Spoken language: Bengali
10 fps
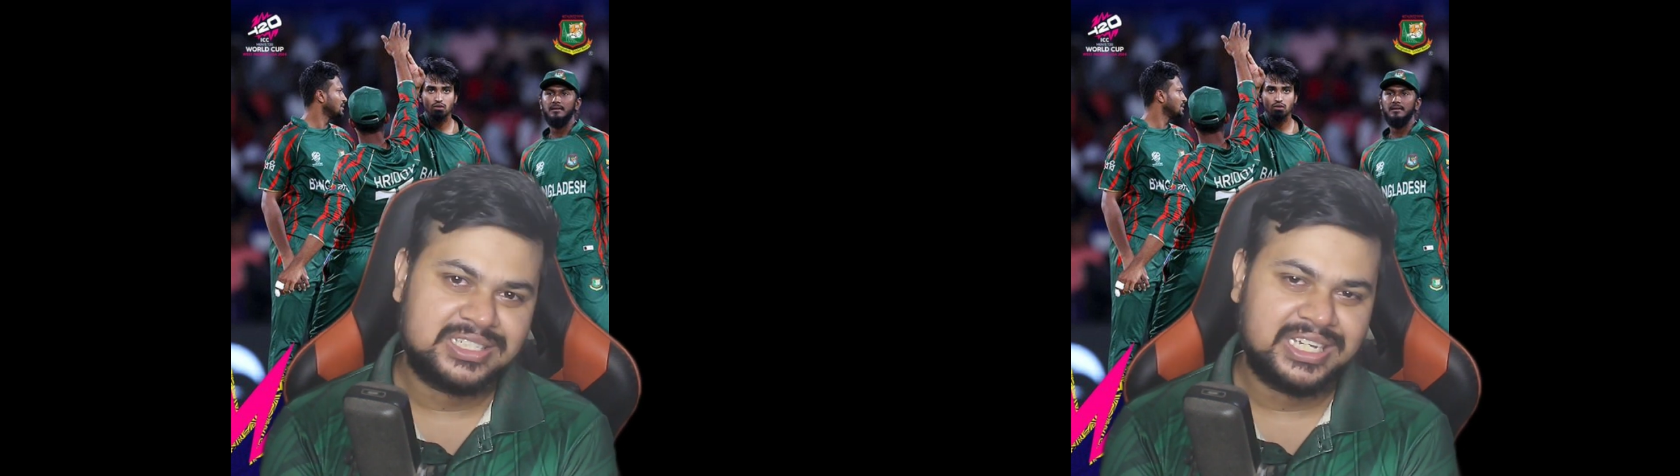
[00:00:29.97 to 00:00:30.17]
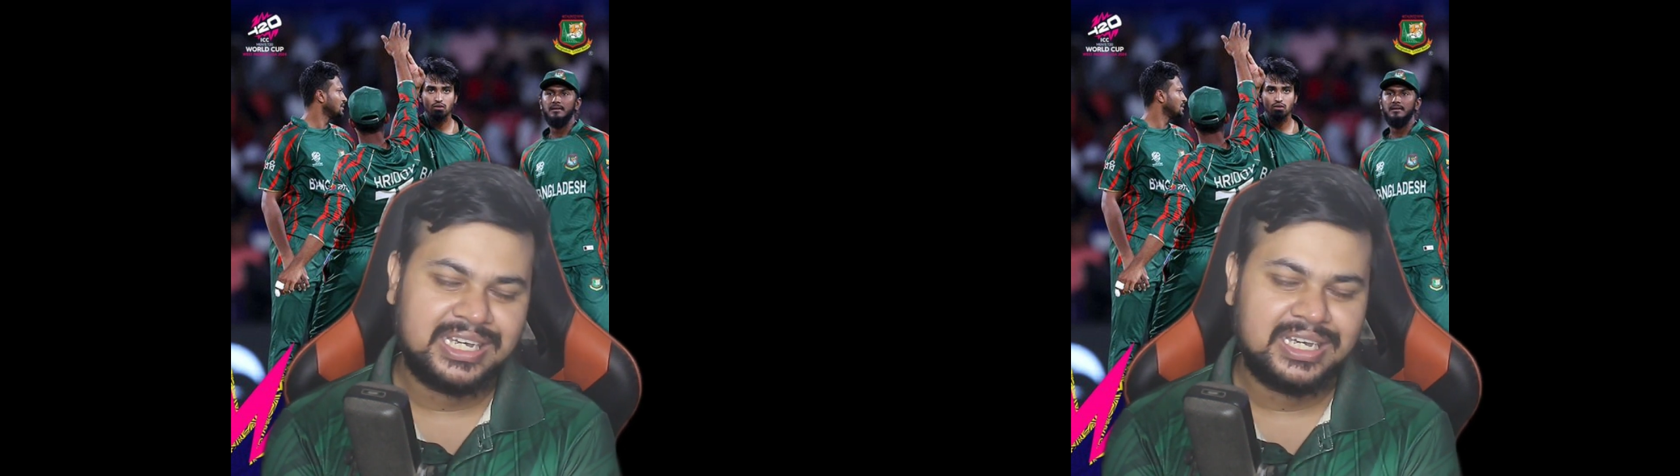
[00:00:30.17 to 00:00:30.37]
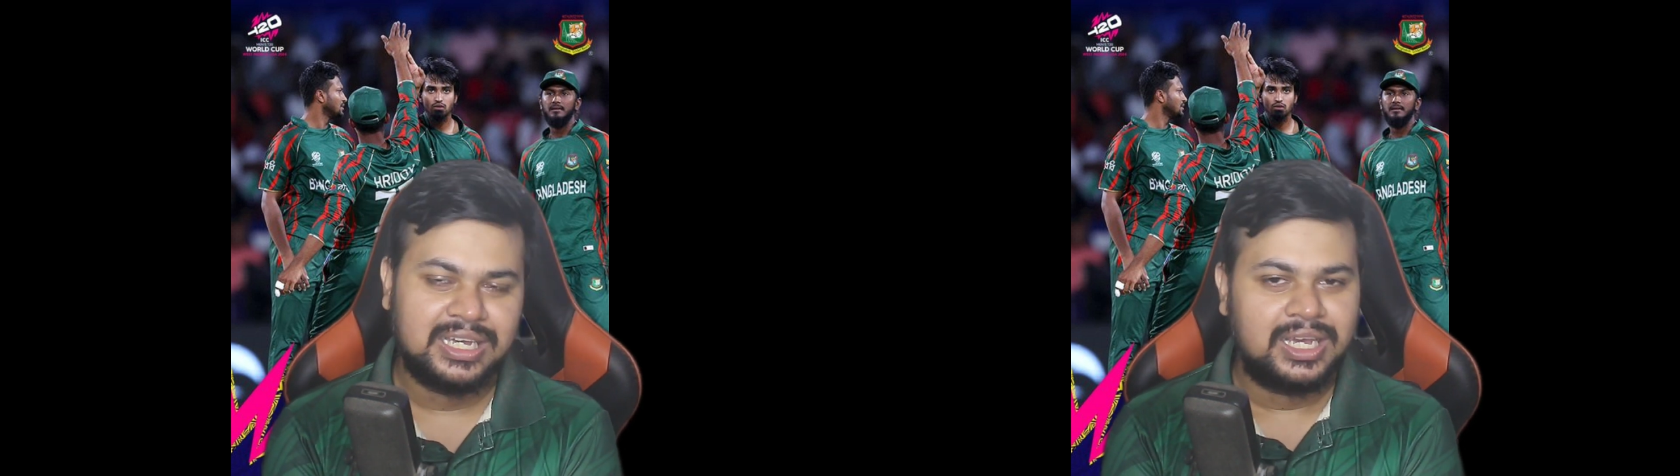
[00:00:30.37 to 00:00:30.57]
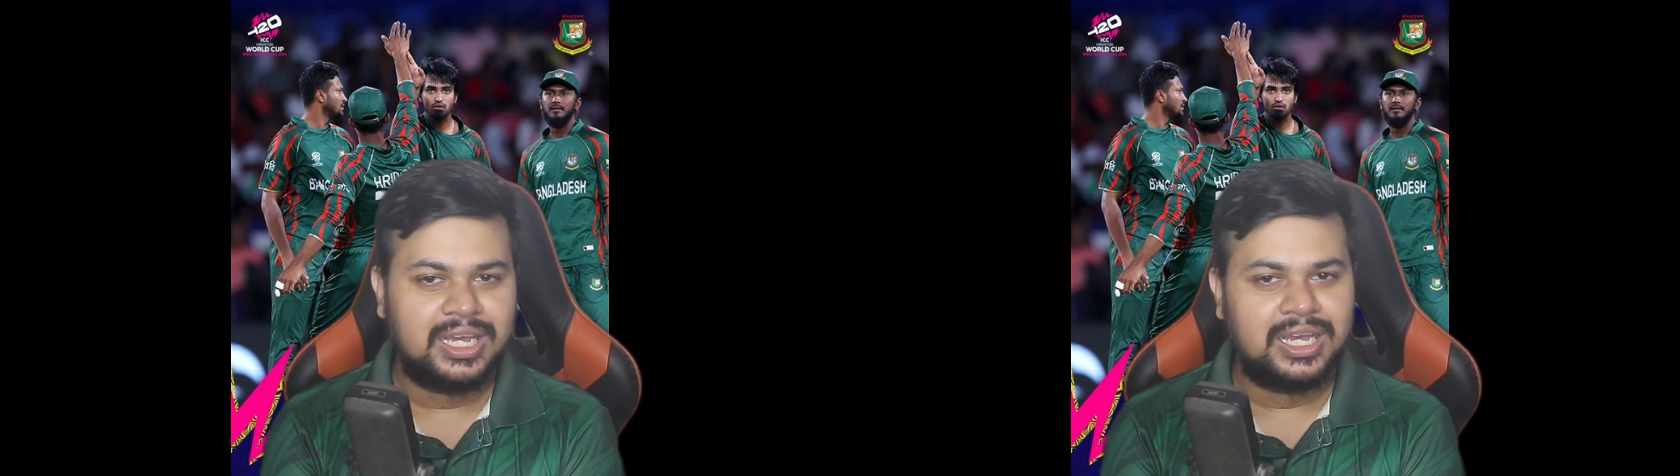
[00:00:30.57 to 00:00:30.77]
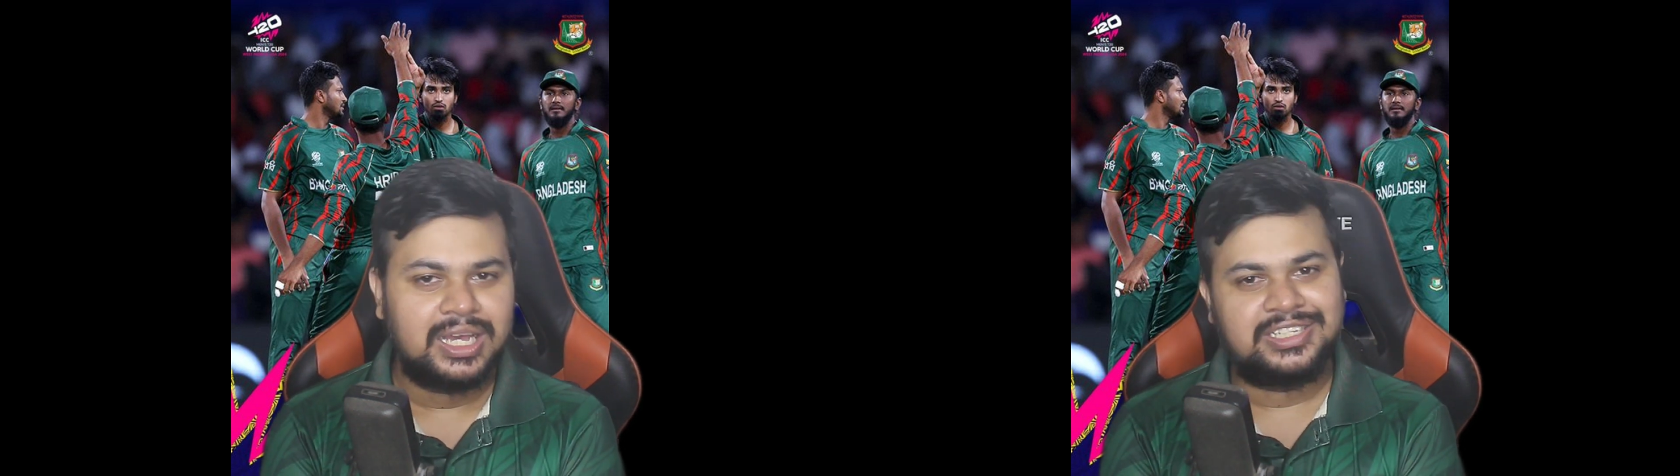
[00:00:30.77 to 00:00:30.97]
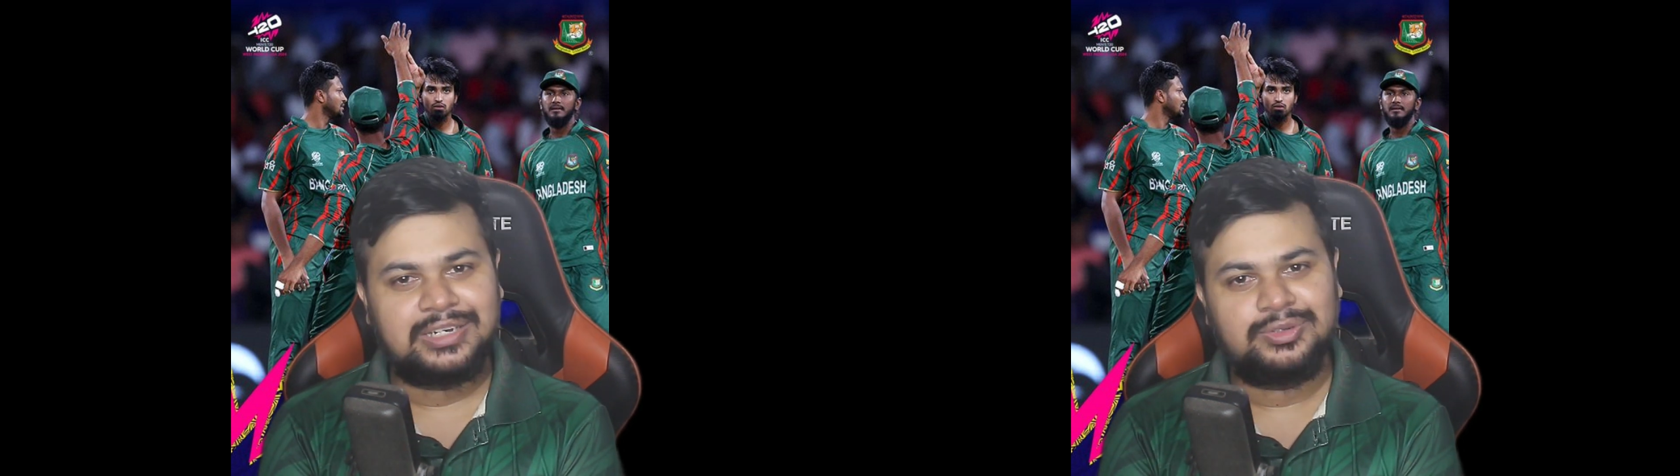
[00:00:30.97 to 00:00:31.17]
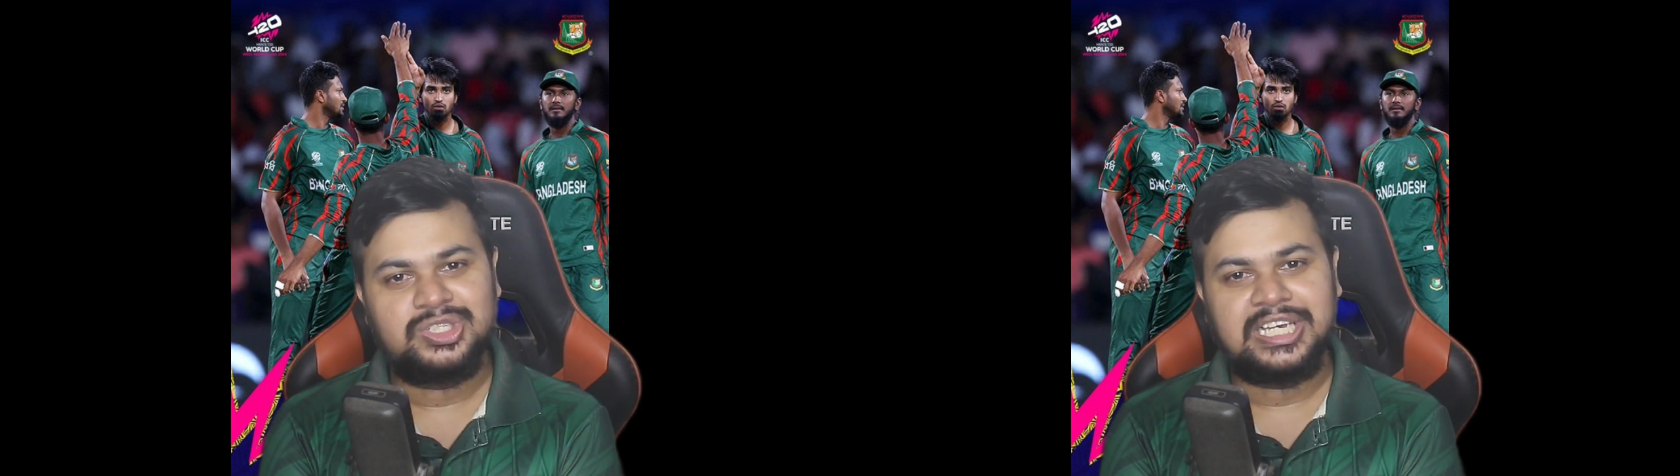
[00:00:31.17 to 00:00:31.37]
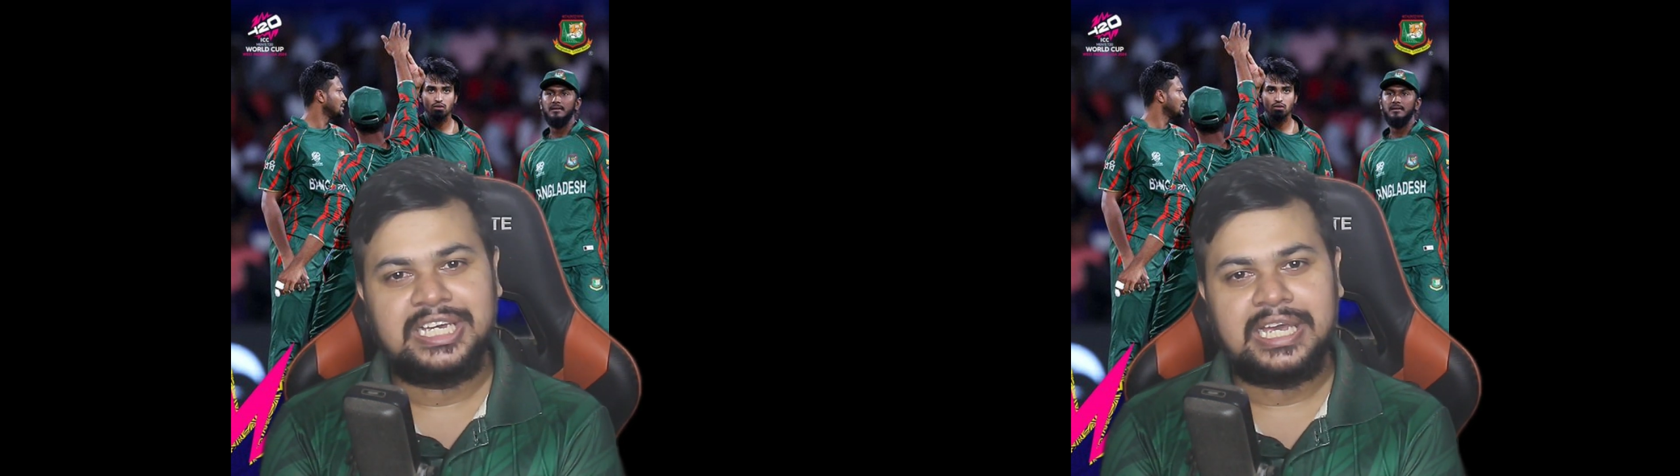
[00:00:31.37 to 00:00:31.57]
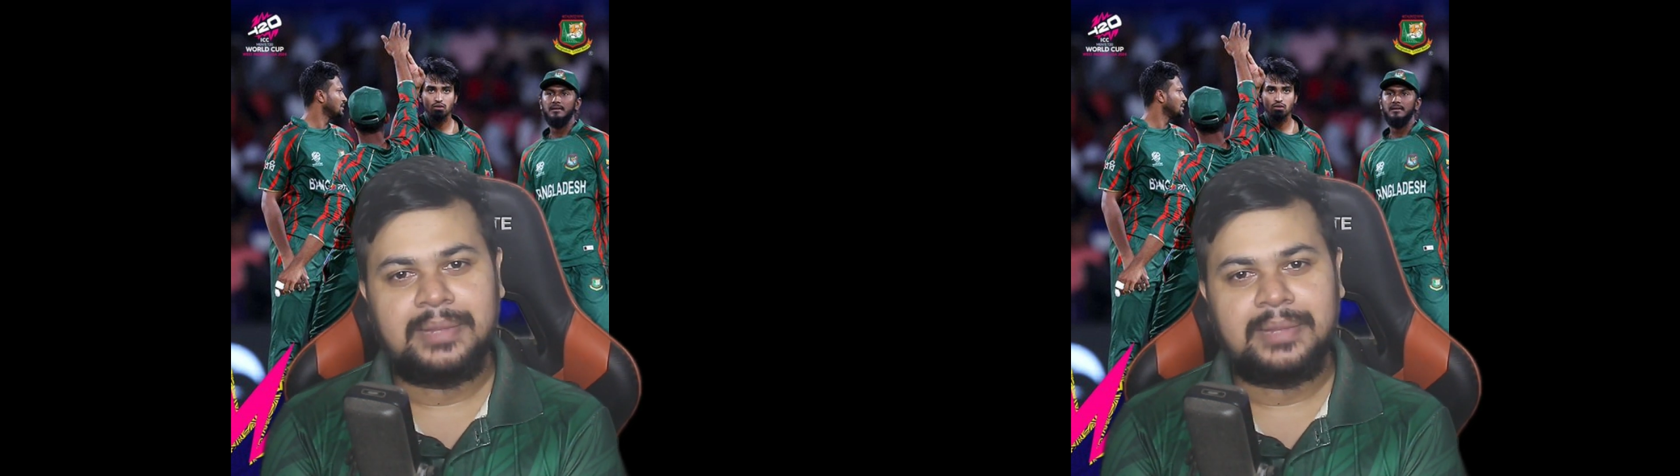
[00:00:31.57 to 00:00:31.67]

আছে সেটা হচ্ছে